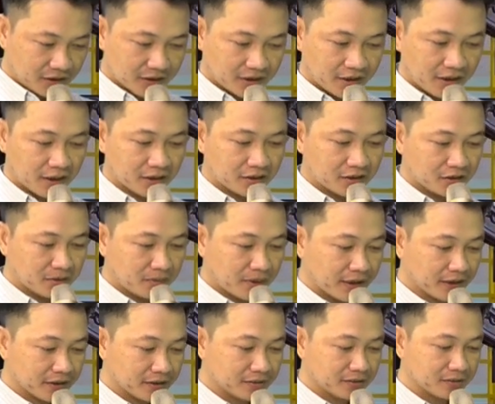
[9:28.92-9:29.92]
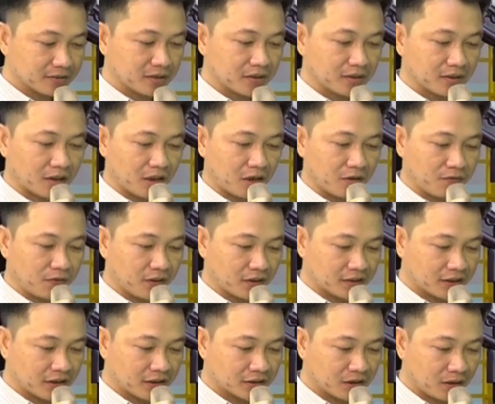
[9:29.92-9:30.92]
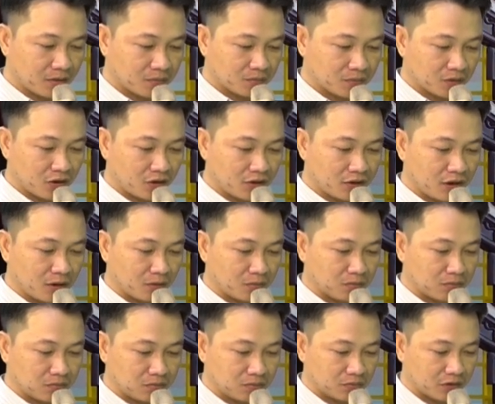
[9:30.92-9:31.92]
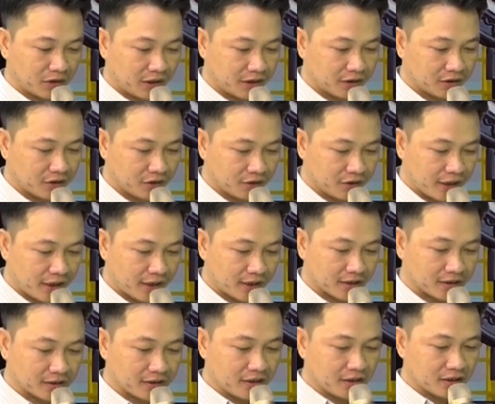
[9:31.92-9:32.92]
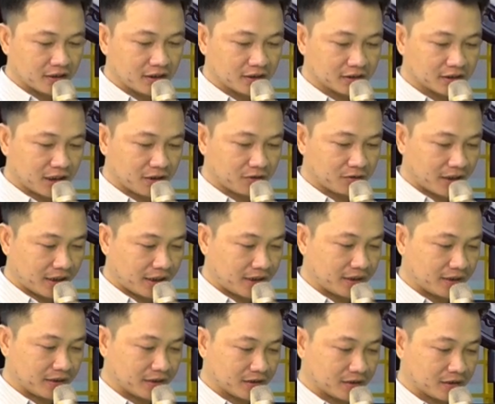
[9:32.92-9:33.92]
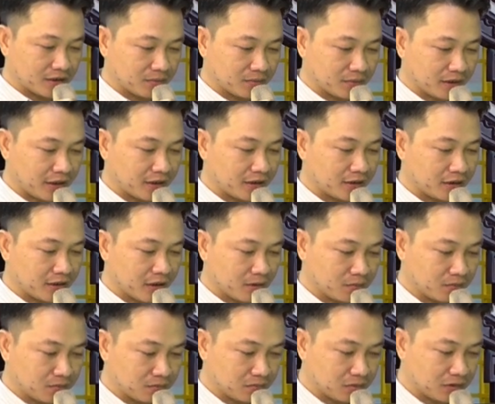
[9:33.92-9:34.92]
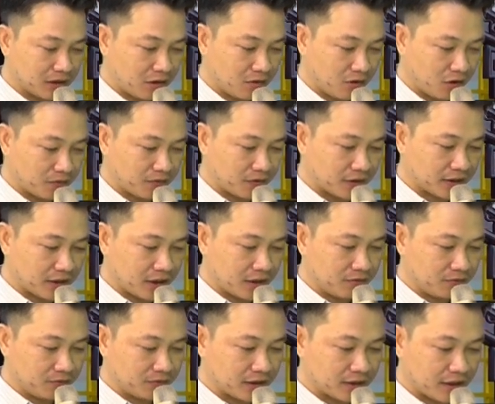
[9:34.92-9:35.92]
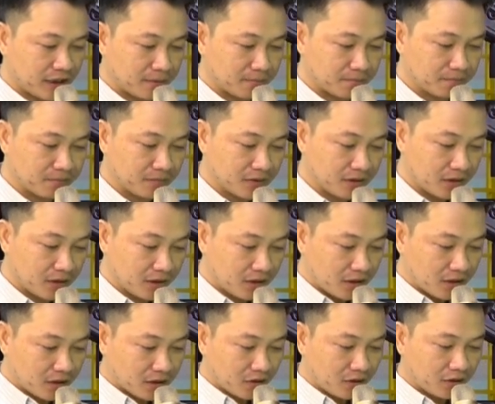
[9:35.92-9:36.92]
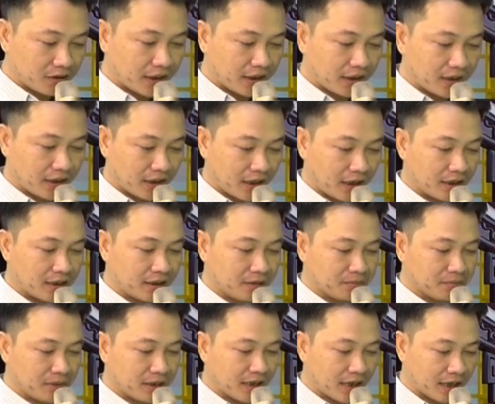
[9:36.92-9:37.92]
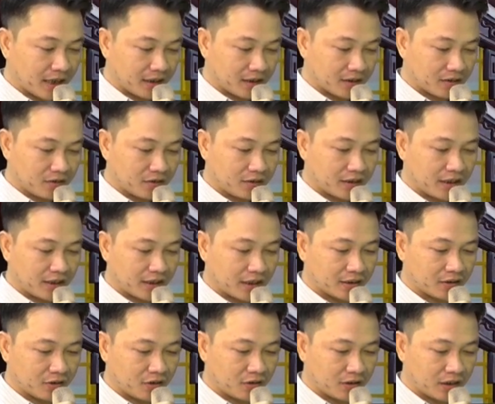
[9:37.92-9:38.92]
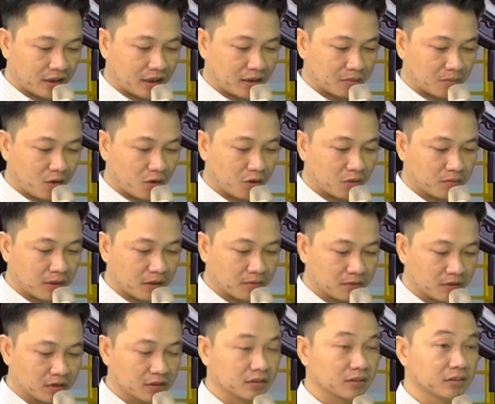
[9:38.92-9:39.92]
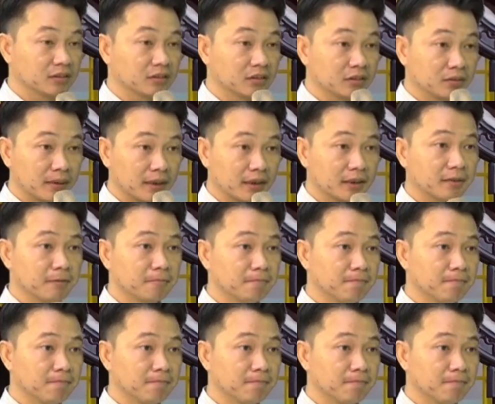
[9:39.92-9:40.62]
Dạ thưa bác, đạo Phật Thiền Tông có dòng thiền rõ ràng, cớ sao thầy trong giáo hội Phật giáo Việt Nam có thầy lại bịa đặt, có thầy lại cho là bọn ma vương thưa bác?